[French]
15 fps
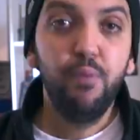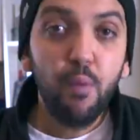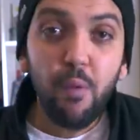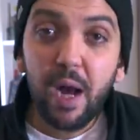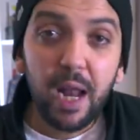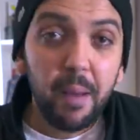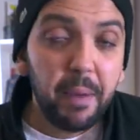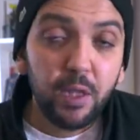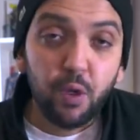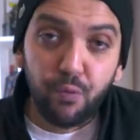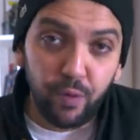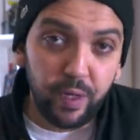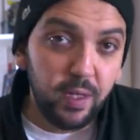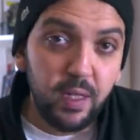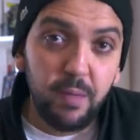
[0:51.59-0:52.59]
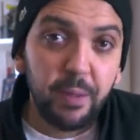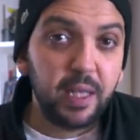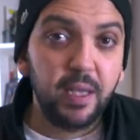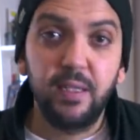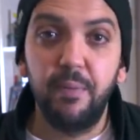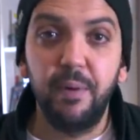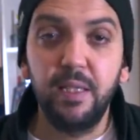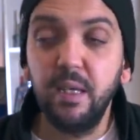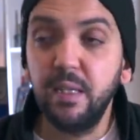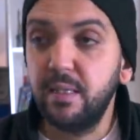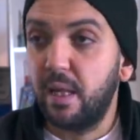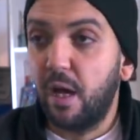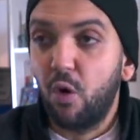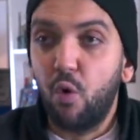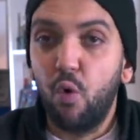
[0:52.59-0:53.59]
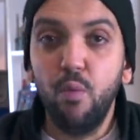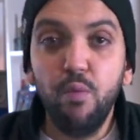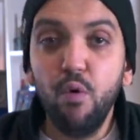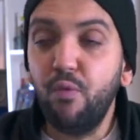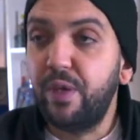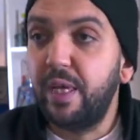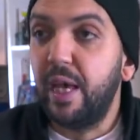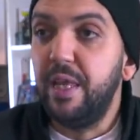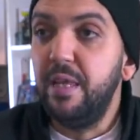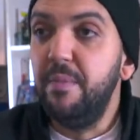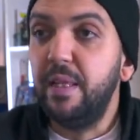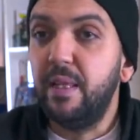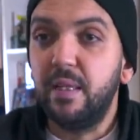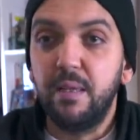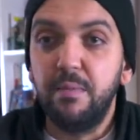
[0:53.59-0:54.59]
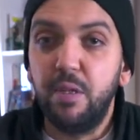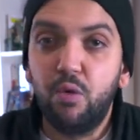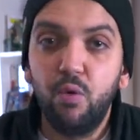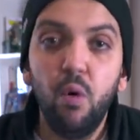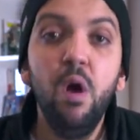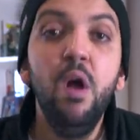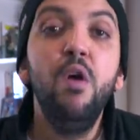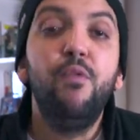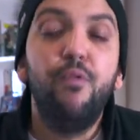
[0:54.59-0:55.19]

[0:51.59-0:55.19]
Pour moi, à la base, je vous l'ai dit, Patrick Sébastien, c'était un gros bouffe qui animait des émissions,